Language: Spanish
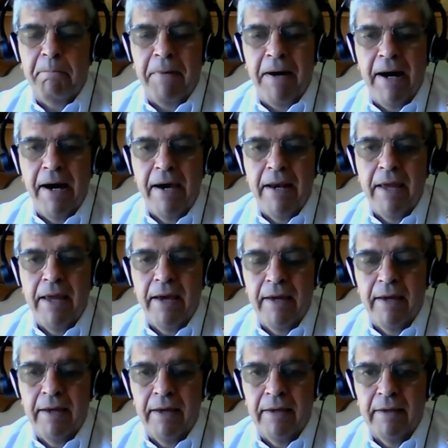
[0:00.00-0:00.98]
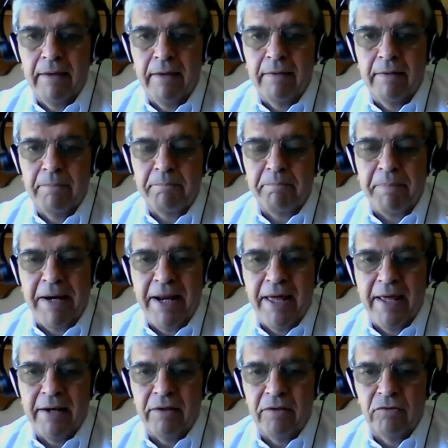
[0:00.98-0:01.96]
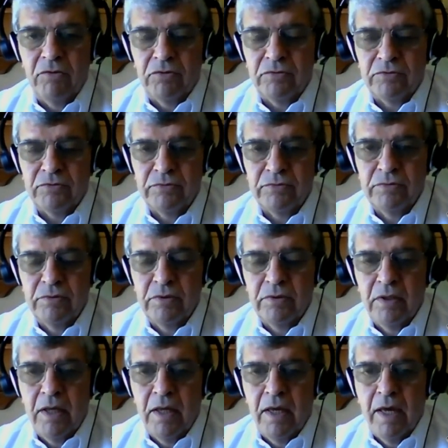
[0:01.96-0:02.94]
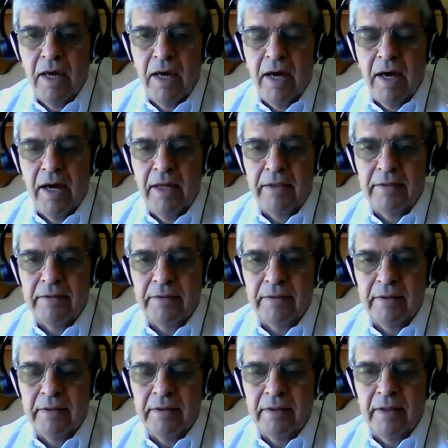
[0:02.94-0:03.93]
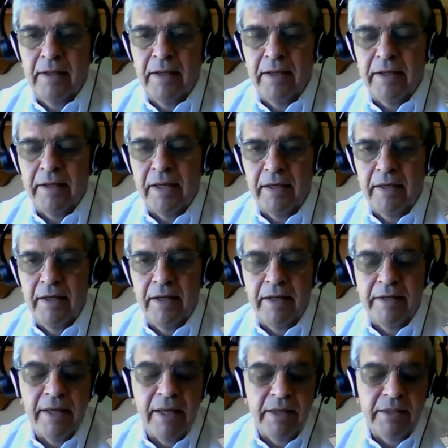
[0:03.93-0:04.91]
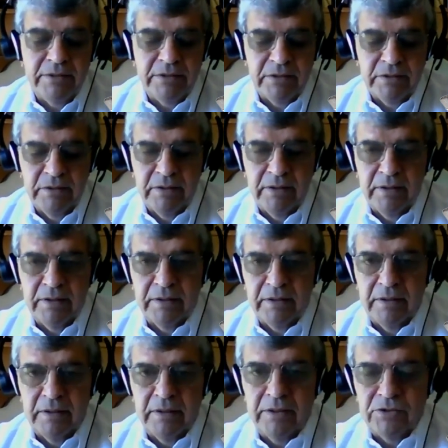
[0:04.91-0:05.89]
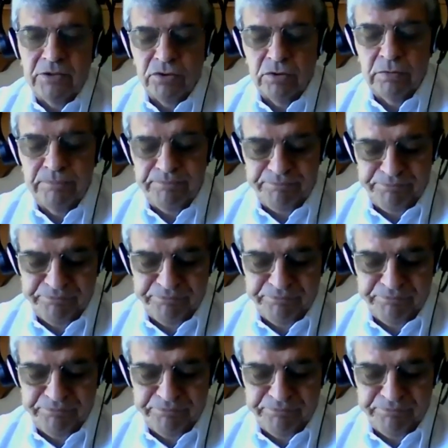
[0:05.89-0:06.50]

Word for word: para pararnos ante el, el análisis de este hecho,